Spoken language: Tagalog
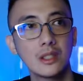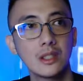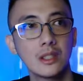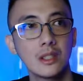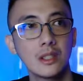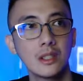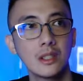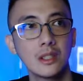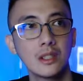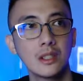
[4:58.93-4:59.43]

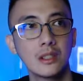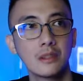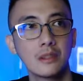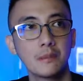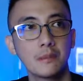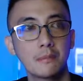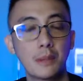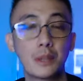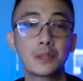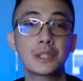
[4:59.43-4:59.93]
one,
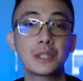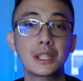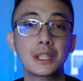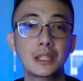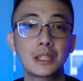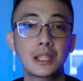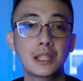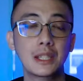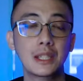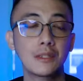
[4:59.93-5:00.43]
I may
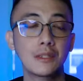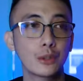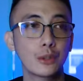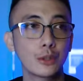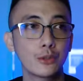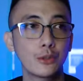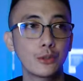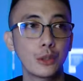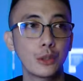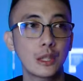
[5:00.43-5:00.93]
distract
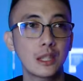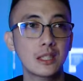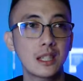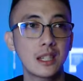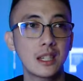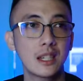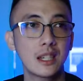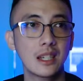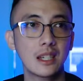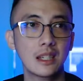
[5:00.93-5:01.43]
myself. Two,
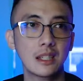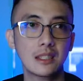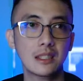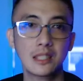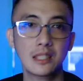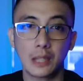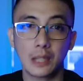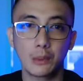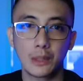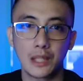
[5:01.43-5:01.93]
baka may
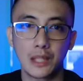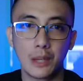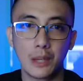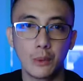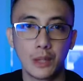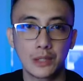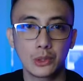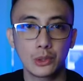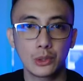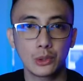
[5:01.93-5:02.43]

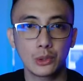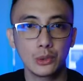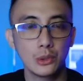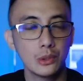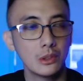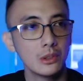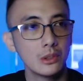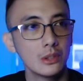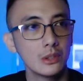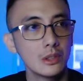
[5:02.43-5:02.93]
matutunan akong
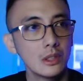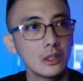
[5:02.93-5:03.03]
bago.